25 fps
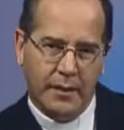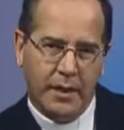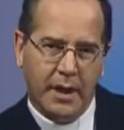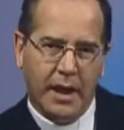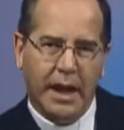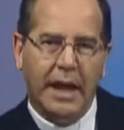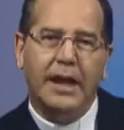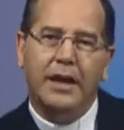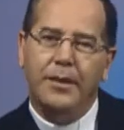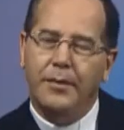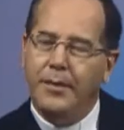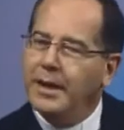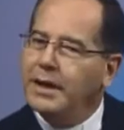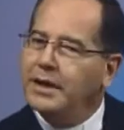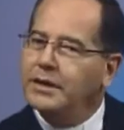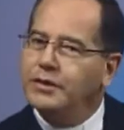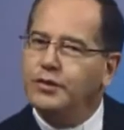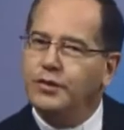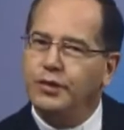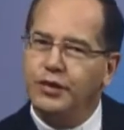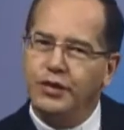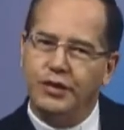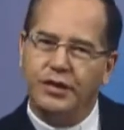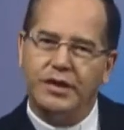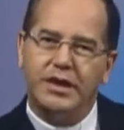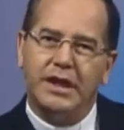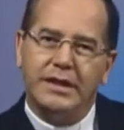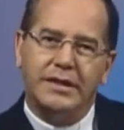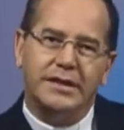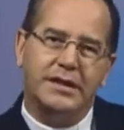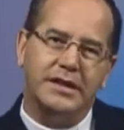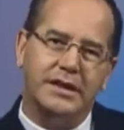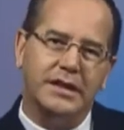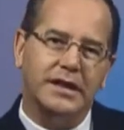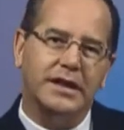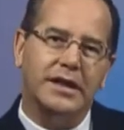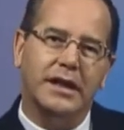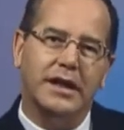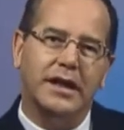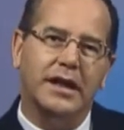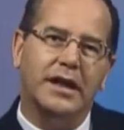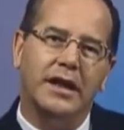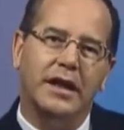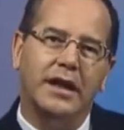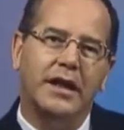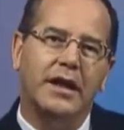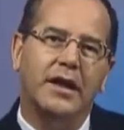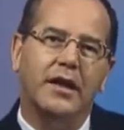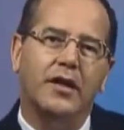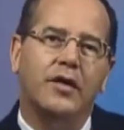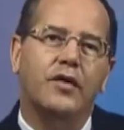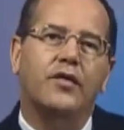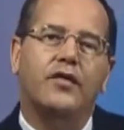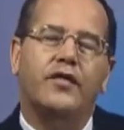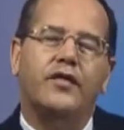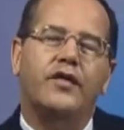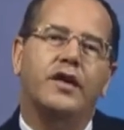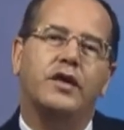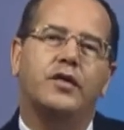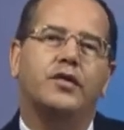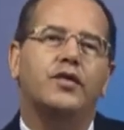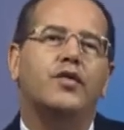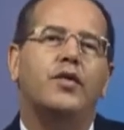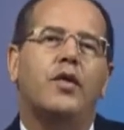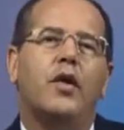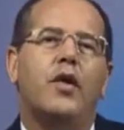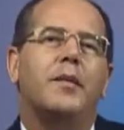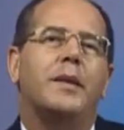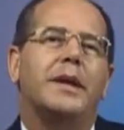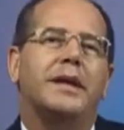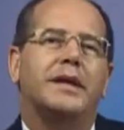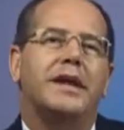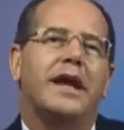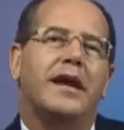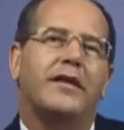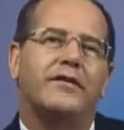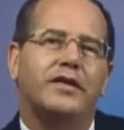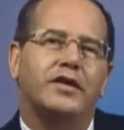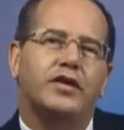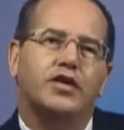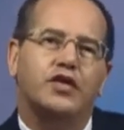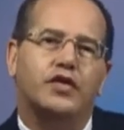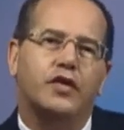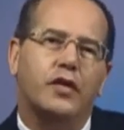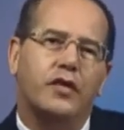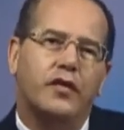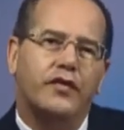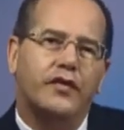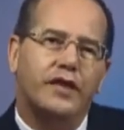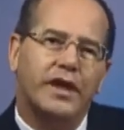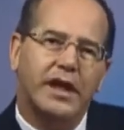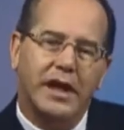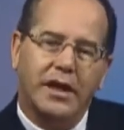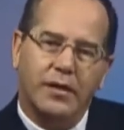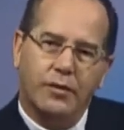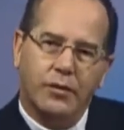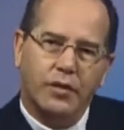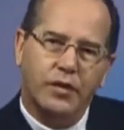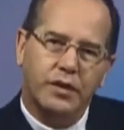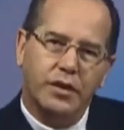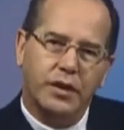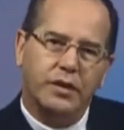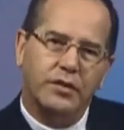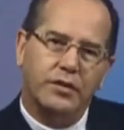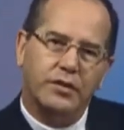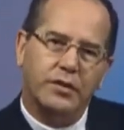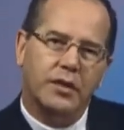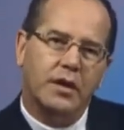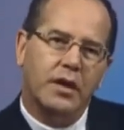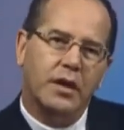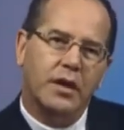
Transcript: Ele mesmo nos ensina: o filho do homem deve sofrer muito.